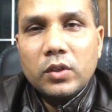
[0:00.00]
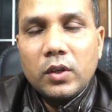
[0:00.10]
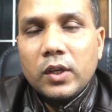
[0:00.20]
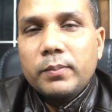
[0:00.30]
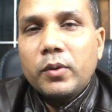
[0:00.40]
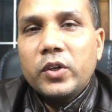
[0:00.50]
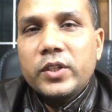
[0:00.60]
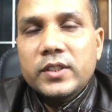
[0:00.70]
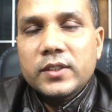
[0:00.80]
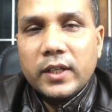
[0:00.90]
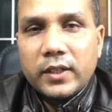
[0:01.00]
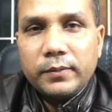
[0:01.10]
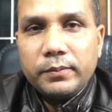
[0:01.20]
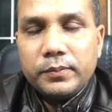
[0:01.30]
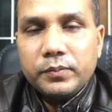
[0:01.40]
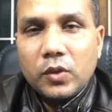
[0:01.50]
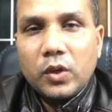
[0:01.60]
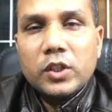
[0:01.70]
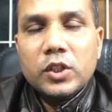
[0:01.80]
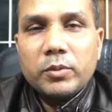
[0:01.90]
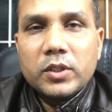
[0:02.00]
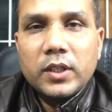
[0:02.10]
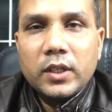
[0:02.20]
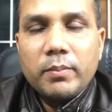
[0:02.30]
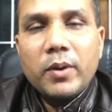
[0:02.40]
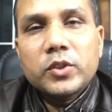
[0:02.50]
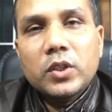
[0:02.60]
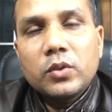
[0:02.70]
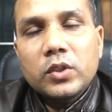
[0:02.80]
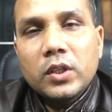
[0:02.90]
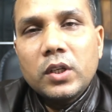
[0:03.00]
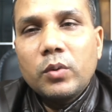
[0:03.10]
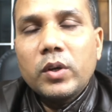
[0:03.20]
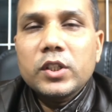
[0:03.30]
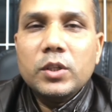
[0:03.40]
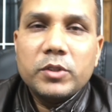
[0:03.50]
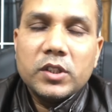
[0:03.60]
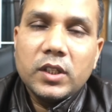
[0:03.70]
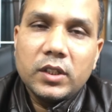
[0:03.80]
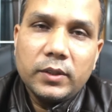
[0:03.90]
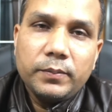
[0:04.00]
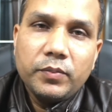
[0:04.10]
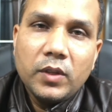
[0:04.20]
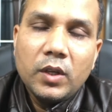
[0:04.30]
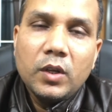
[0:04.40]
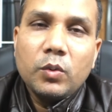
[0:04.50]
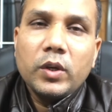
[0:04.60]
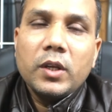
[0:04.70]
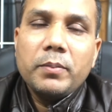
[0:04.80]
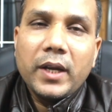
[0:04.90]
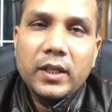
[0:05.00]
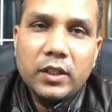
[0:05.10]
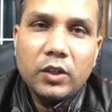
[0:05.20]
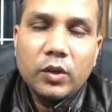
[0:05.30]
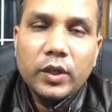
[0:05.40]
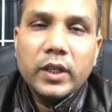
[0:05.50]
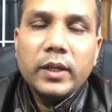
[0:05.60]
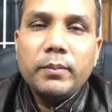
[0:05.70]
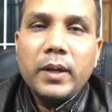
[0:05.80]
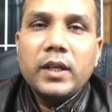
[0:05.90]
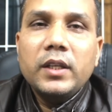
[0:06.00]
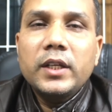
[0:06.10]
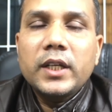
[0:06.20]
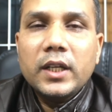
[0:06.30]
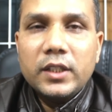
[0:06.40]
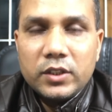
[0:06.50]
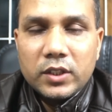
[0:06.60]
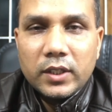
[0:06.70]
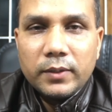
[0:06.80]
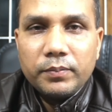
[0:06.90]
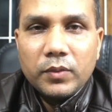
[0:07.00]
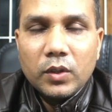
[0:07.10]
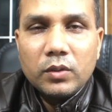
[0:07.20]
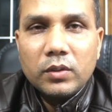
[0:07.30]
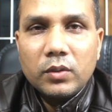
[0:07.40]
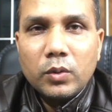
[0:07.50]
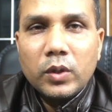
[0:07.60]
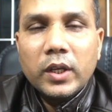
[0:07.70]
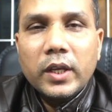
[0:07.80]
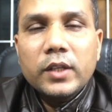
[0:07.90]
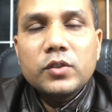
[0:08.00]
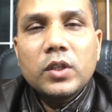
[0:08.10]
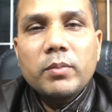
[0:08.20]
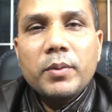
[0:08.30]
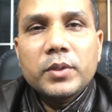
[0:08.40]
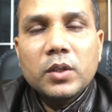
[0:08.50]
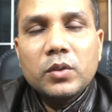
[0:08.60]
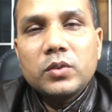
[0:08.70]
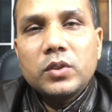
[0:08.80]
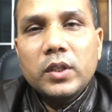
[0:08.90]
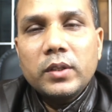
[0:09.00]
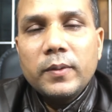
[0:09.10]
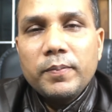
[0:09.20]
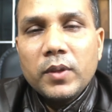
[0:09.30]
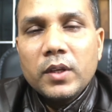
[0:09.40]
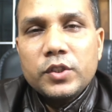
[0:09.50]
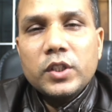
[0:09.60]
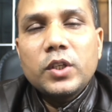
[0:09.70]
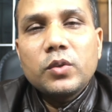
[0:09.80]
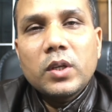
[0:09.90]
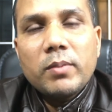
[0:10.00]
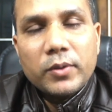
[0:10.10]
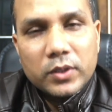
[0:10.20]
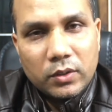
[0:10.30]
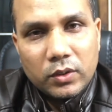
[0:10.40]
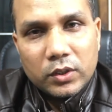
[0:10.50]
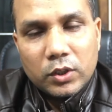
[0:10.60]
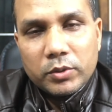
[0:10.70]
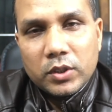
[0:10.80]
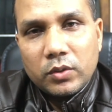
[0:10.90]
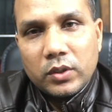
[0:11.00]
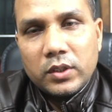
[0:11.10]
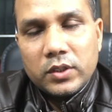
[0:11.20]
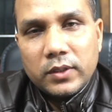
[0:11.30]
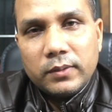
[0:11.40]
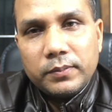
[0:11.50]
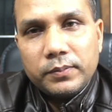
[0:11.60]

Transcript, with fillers: শুনতে হয় অনেক পলিটিক্স থাকে অনেক সমস্যা থাকে ব্যবসা করতে গেলে অনেক সমস্যা থাকে অনেকে বাকি দিতে অনেকে বাকি নিয়ে টাকা দিচ্ছে না অনেকে একজনের ব্যবসা অন্যজনের চিটিং করে ব্যবসা অনেক সমস্যা করে দিচ্ছে